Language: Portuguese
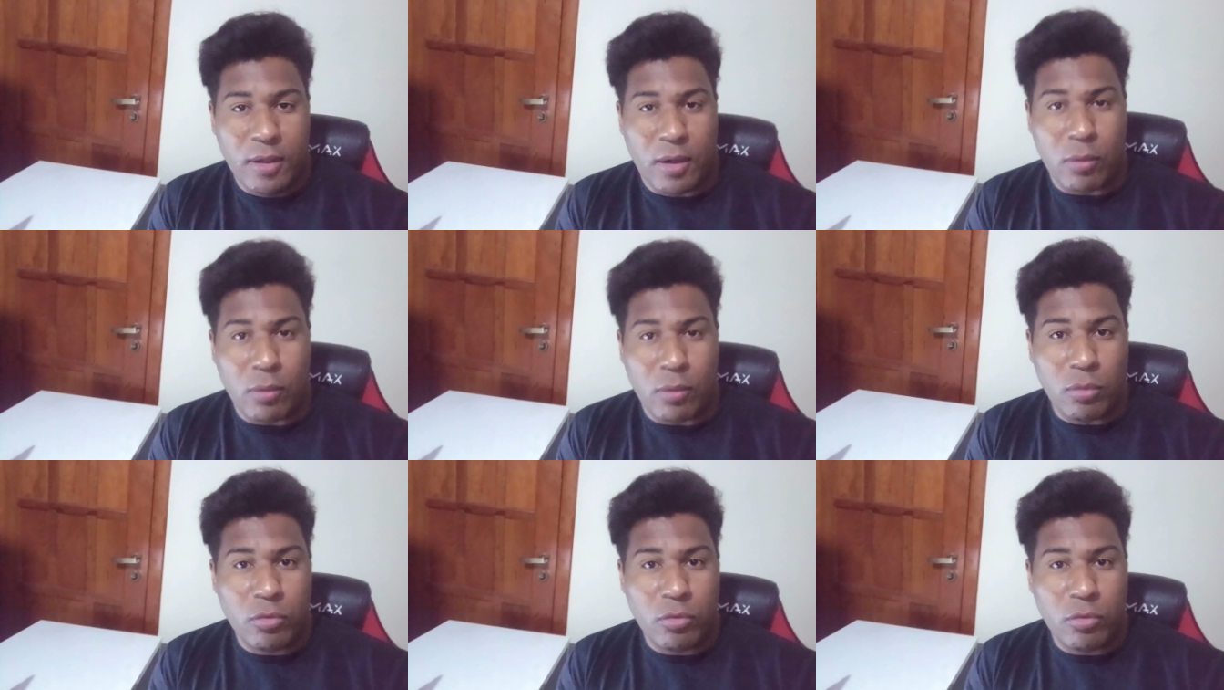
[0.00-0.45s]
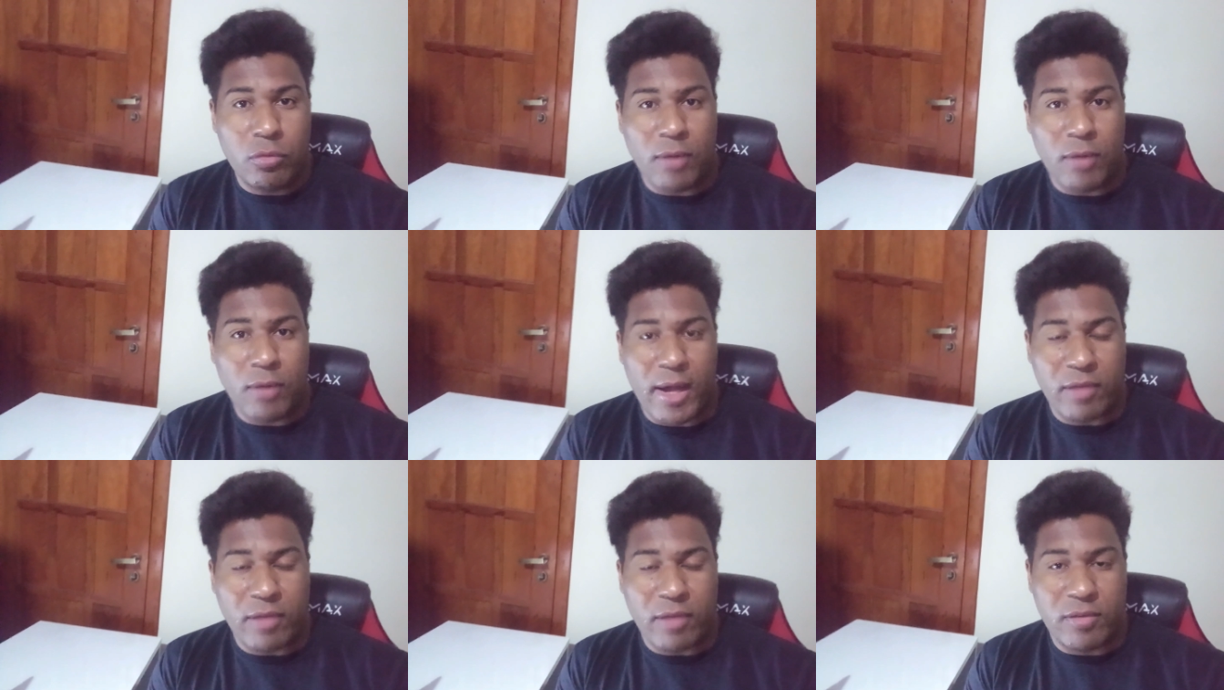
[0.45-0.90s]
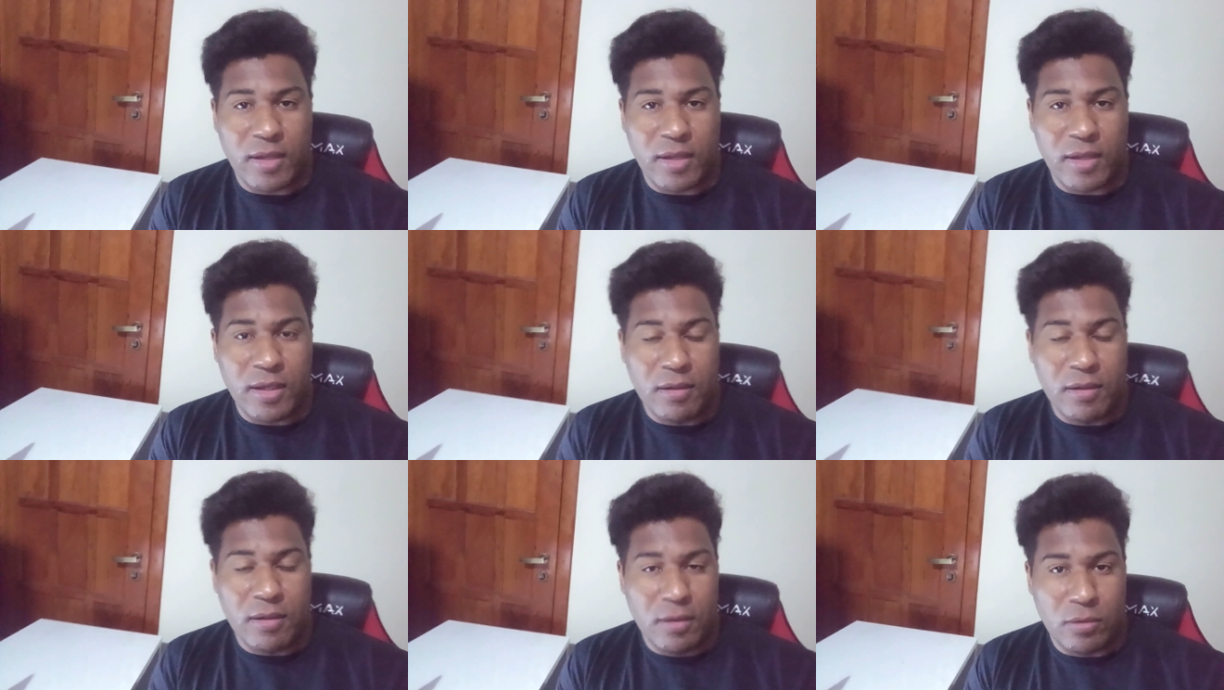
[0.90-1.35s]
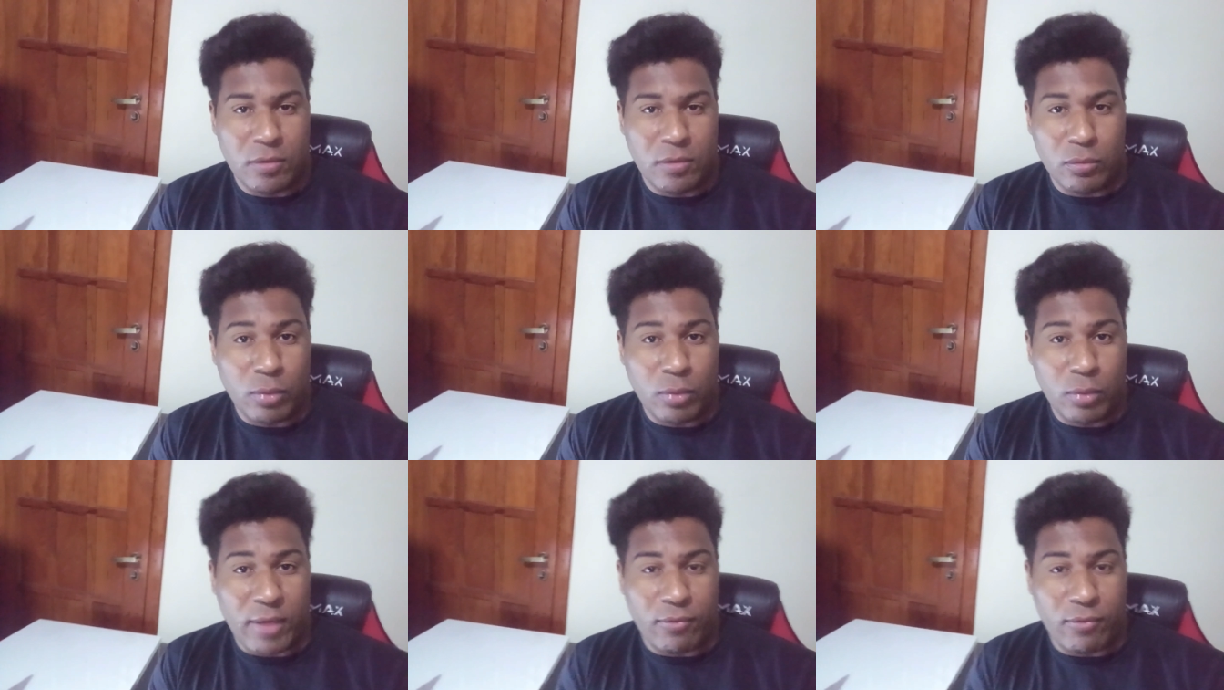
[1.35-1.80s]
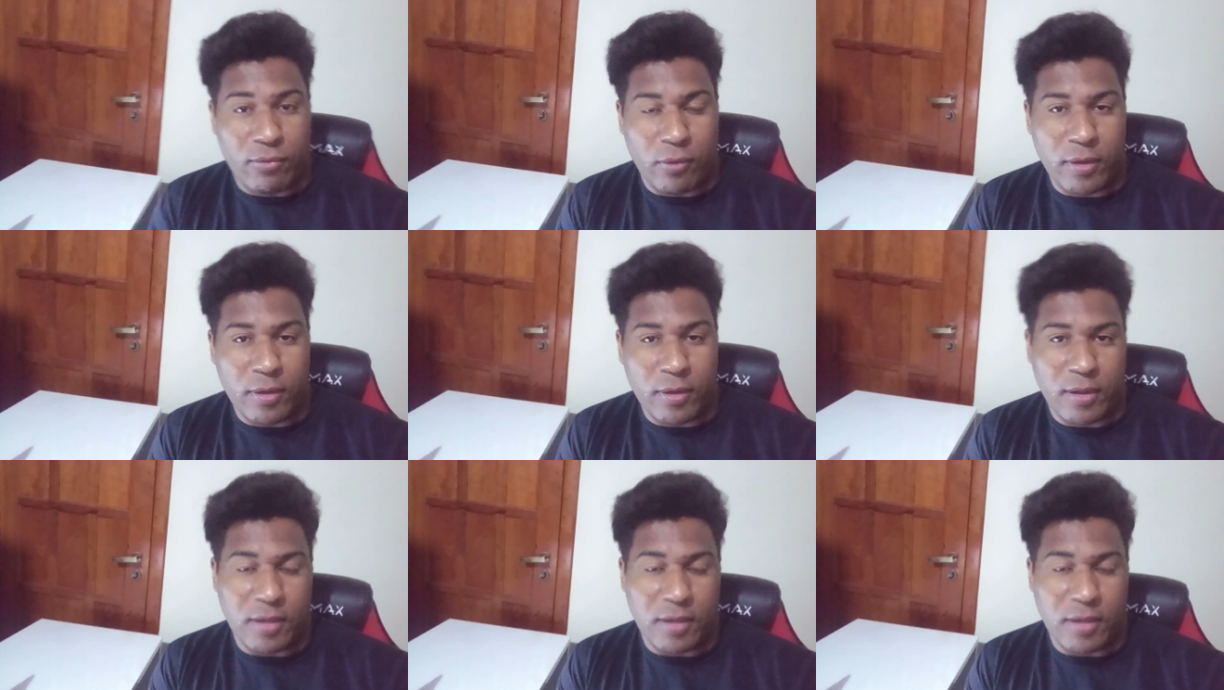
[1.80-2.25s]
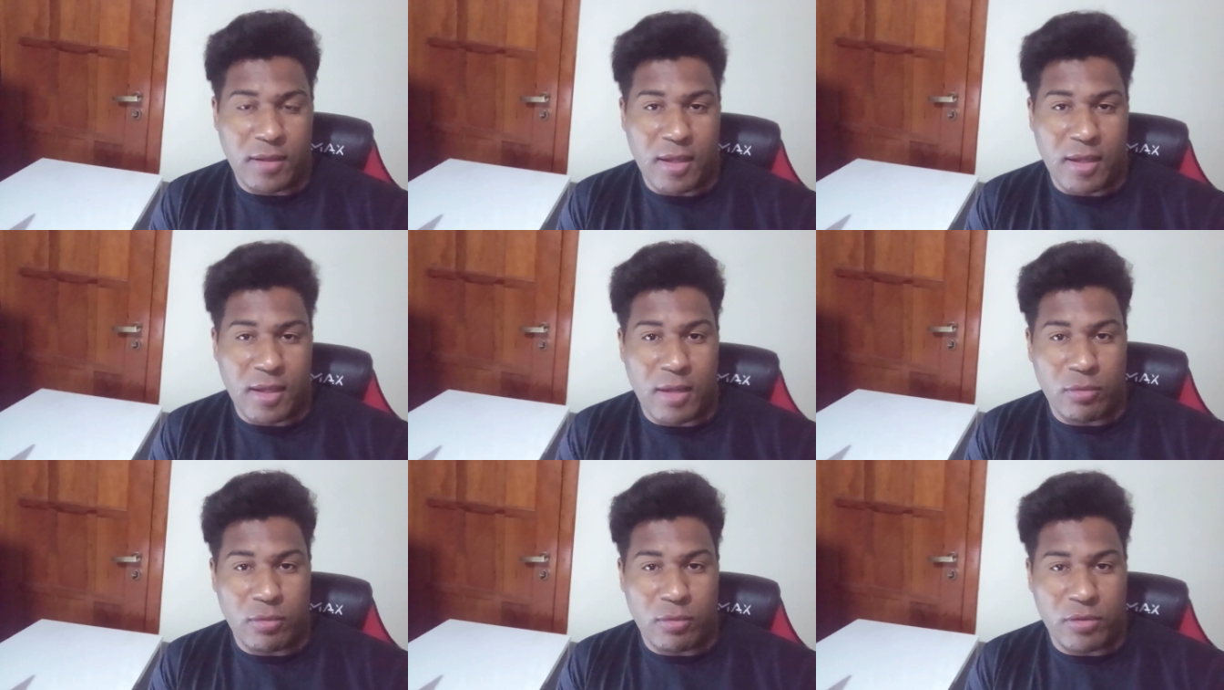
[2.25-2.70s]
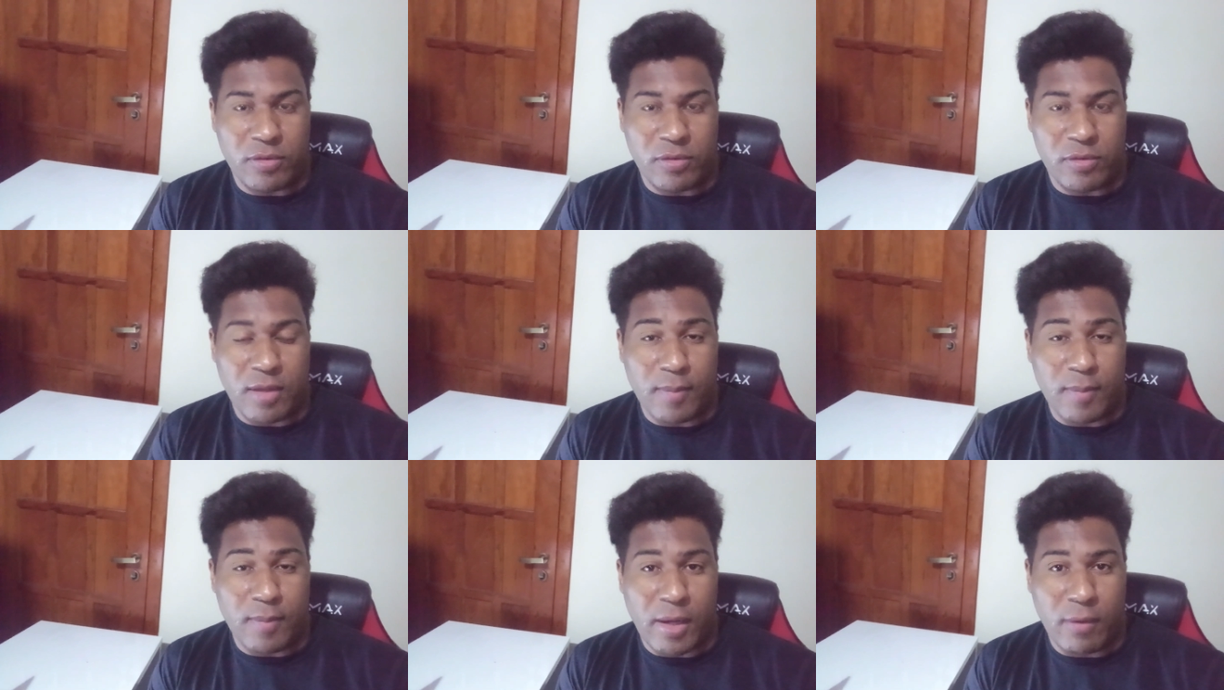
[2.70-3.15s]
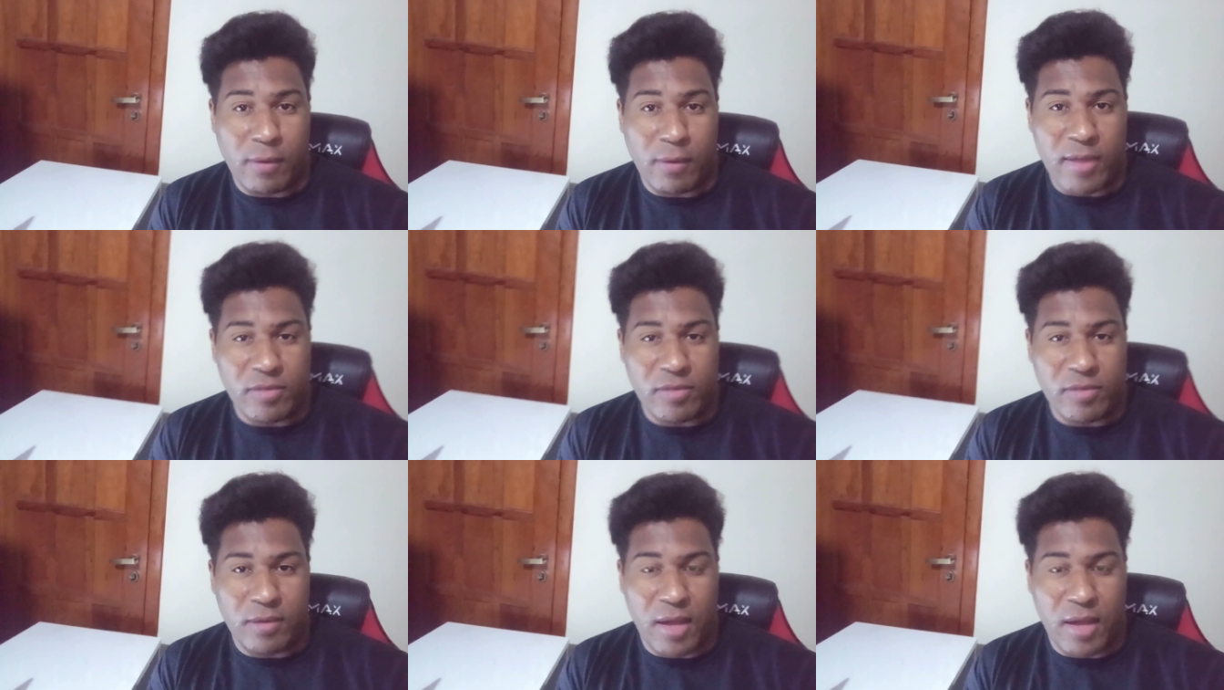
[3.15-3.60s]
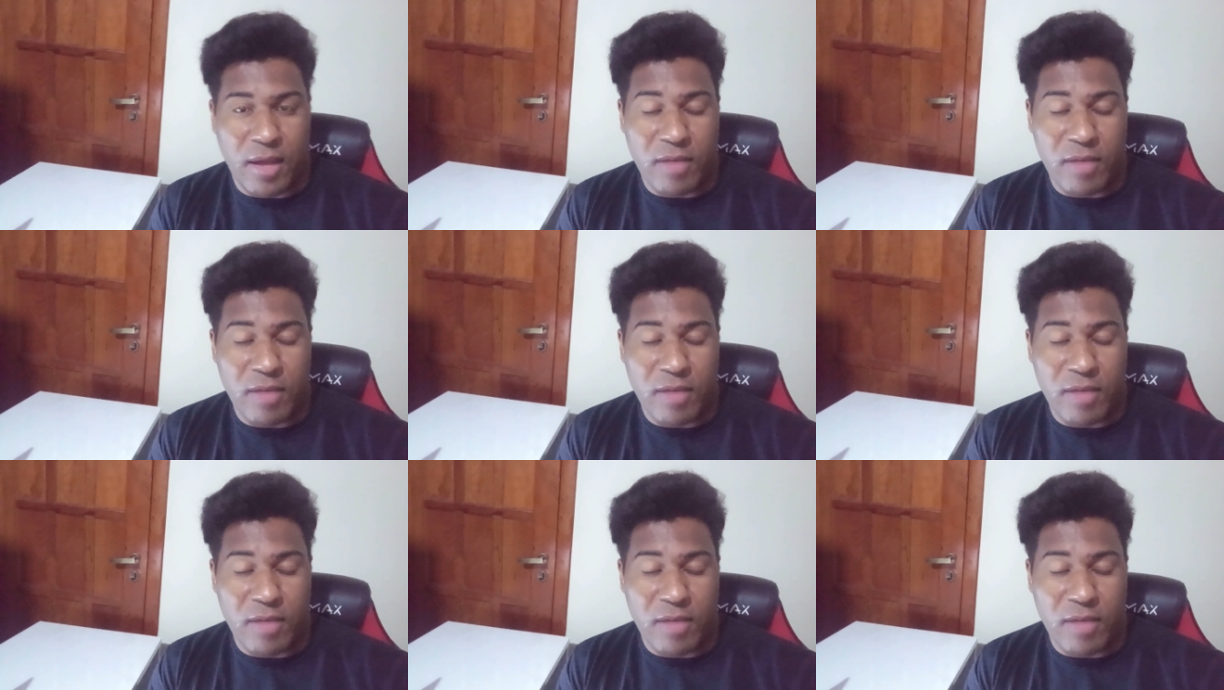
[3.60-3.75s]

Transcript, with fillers: alguns usuários aí do iPhone que tem aí o sistema iOS